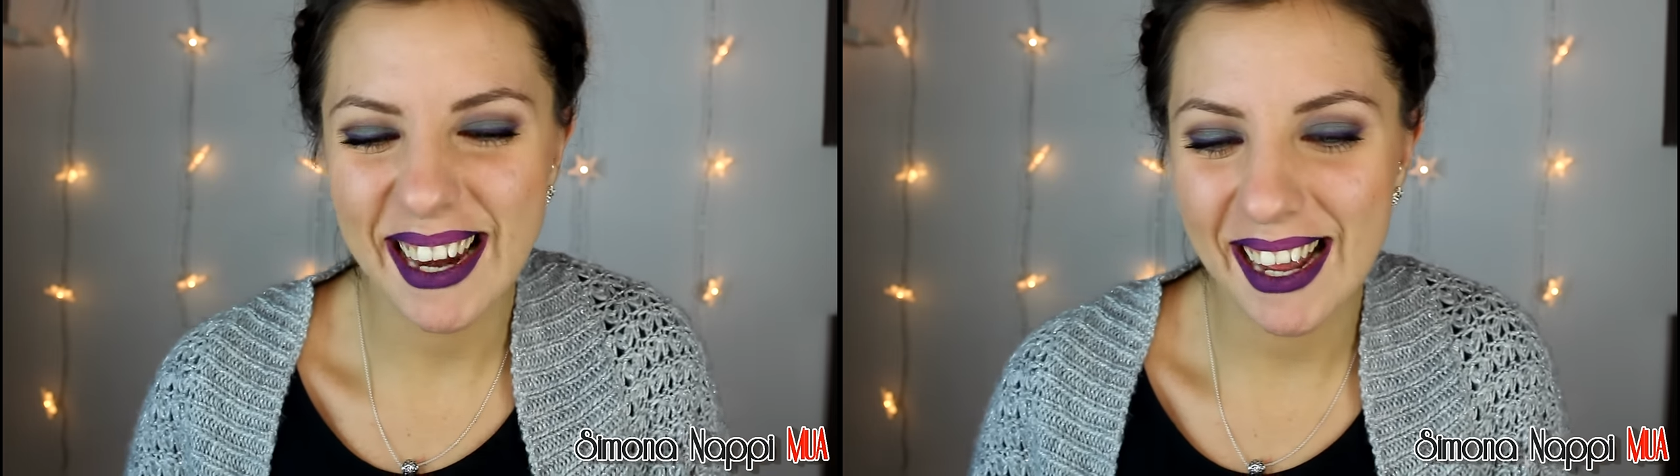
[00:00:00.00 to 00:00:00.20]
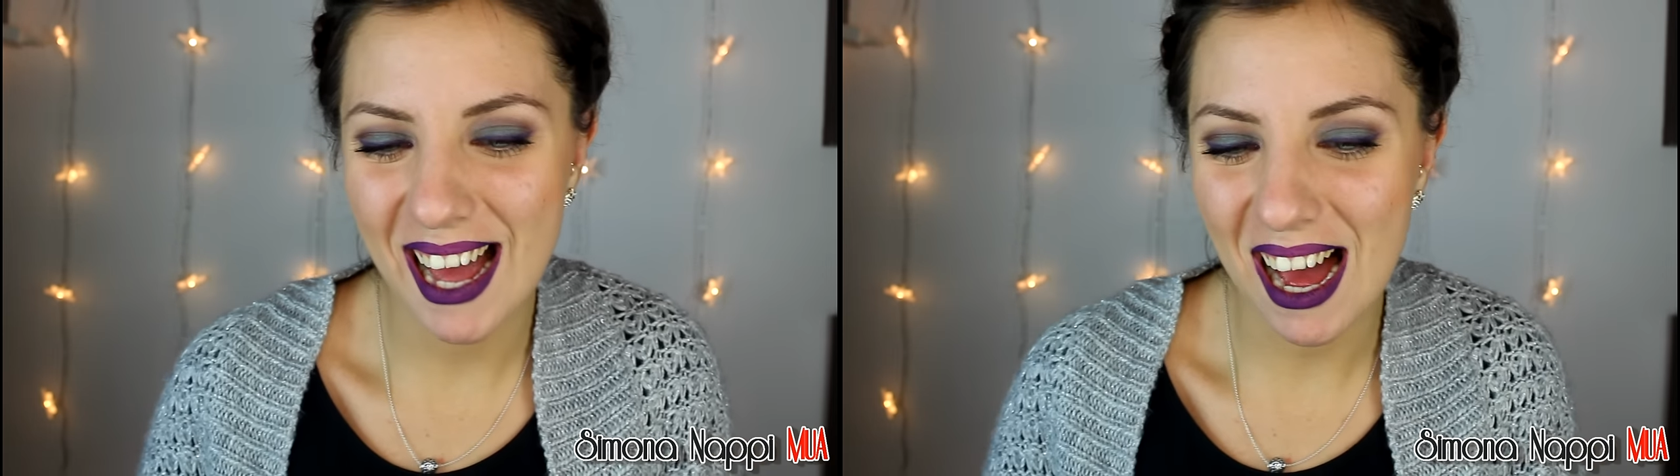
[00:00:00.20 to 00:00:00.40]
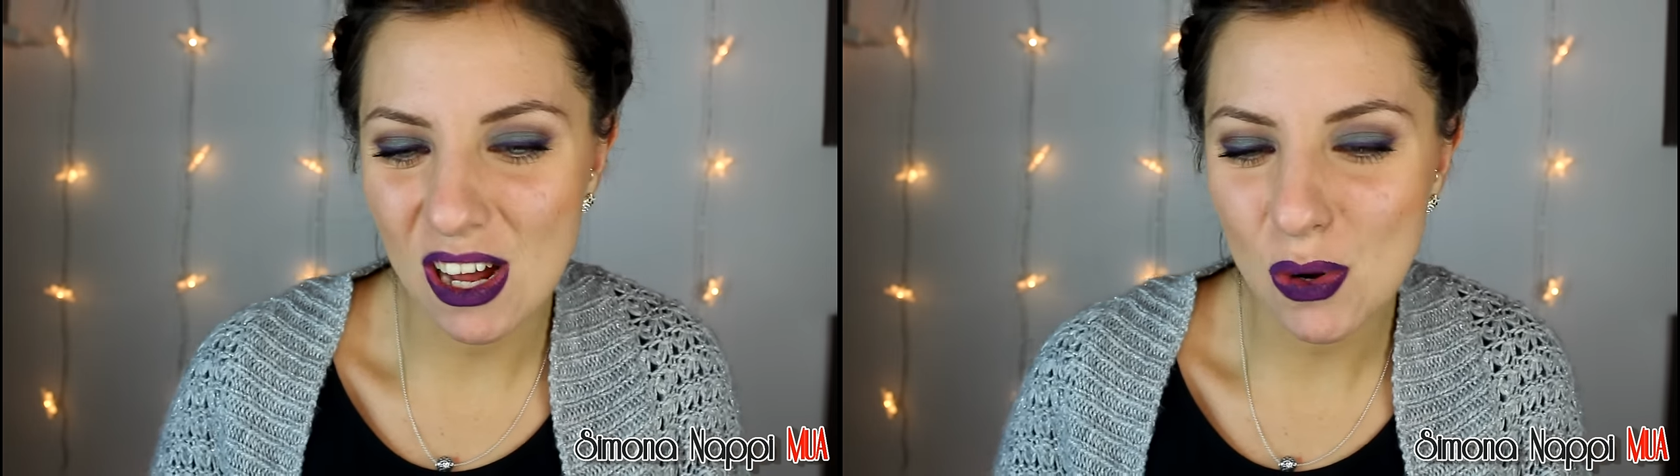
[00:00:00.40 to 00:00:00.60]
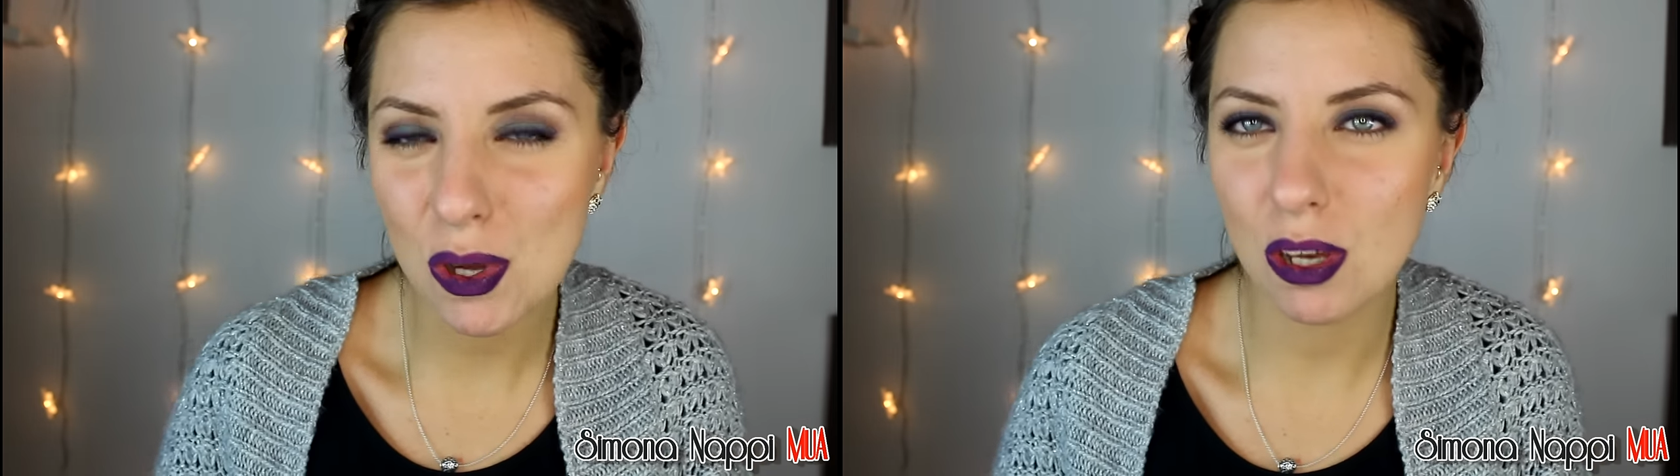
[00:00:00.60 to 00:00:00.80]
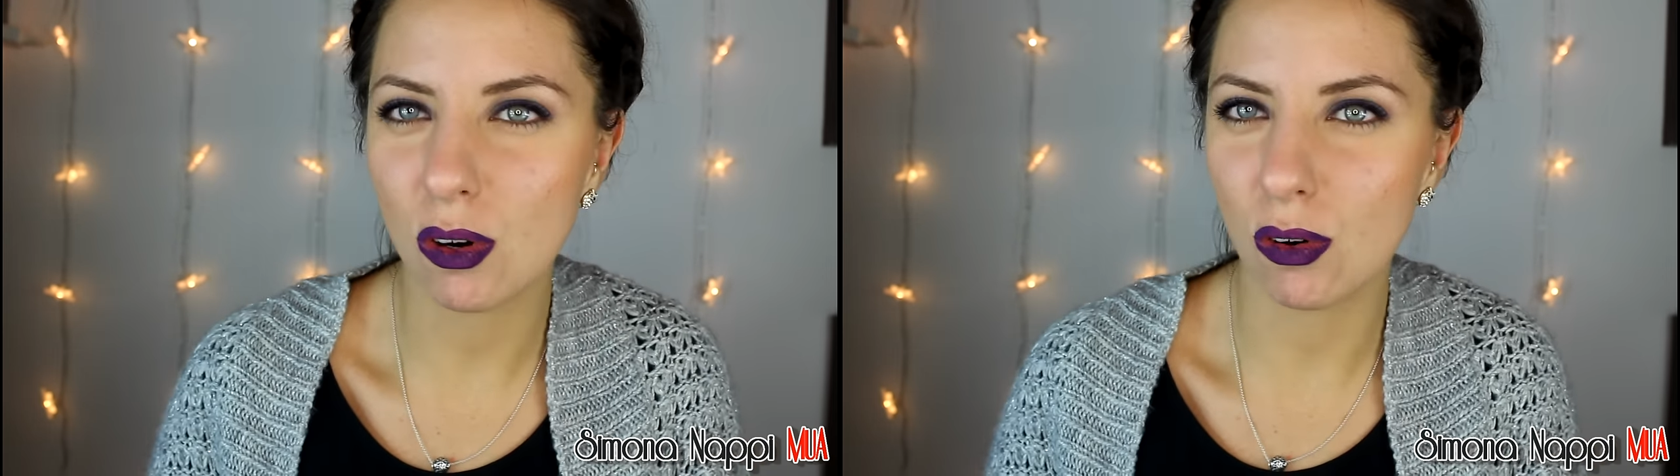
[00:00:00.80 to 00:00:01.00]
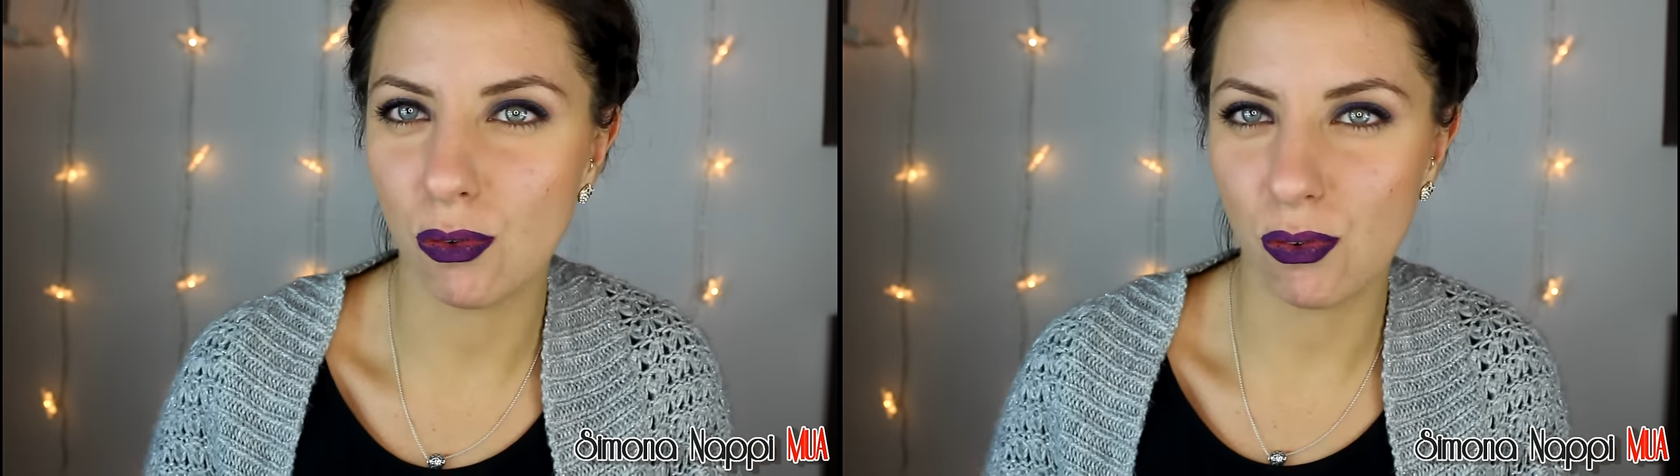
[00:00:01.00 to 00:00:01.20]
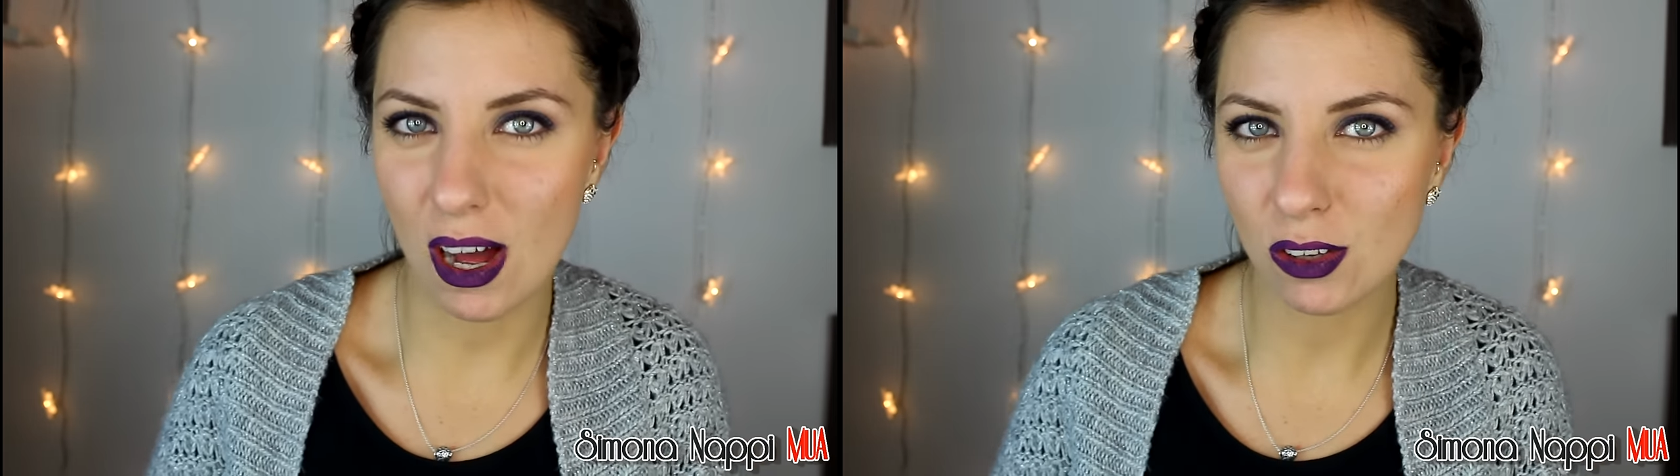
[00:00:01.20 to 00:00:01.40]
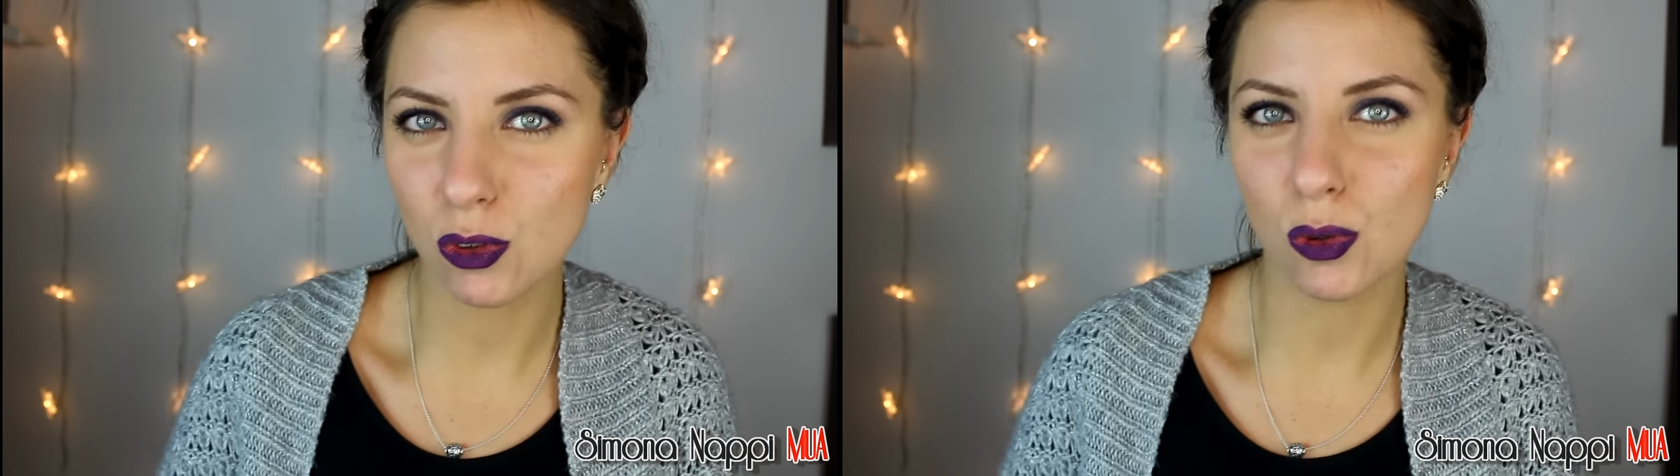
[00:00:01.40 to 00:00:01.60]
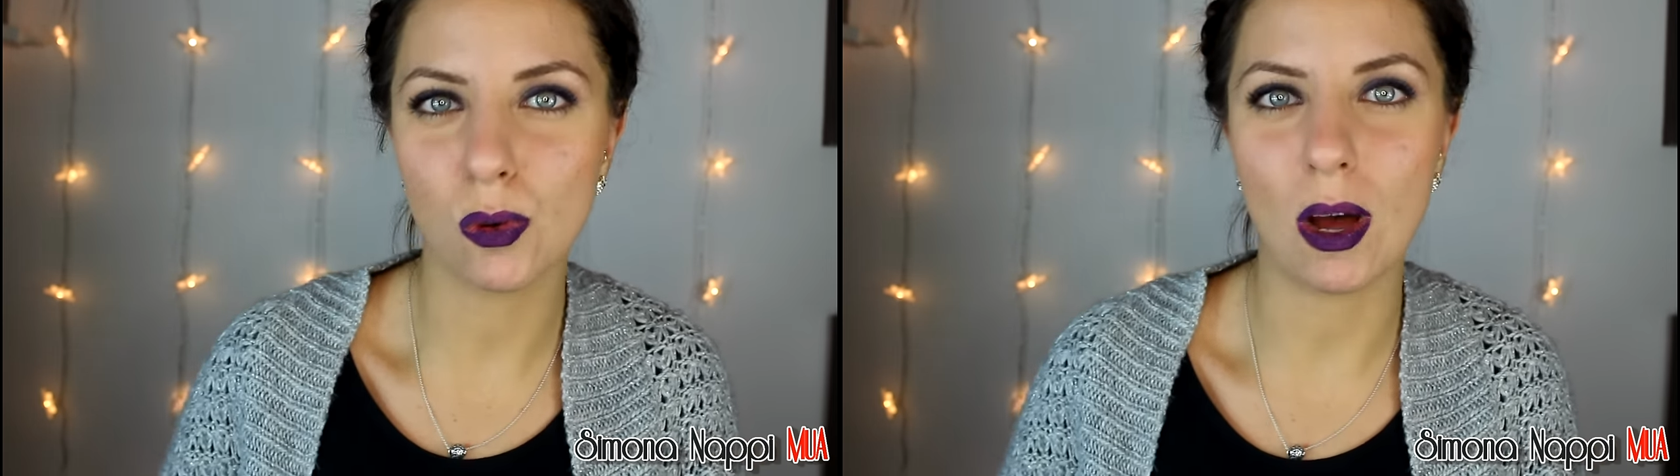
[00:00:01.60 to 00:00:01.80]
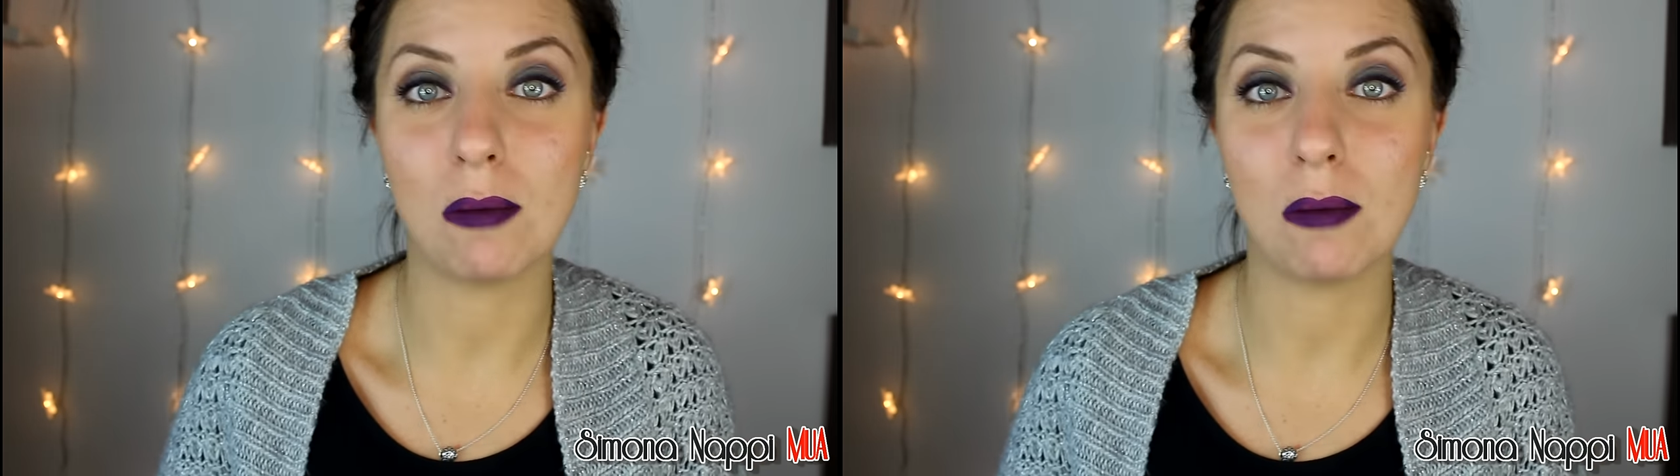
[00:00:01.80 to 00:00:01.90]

regalo che ho fatto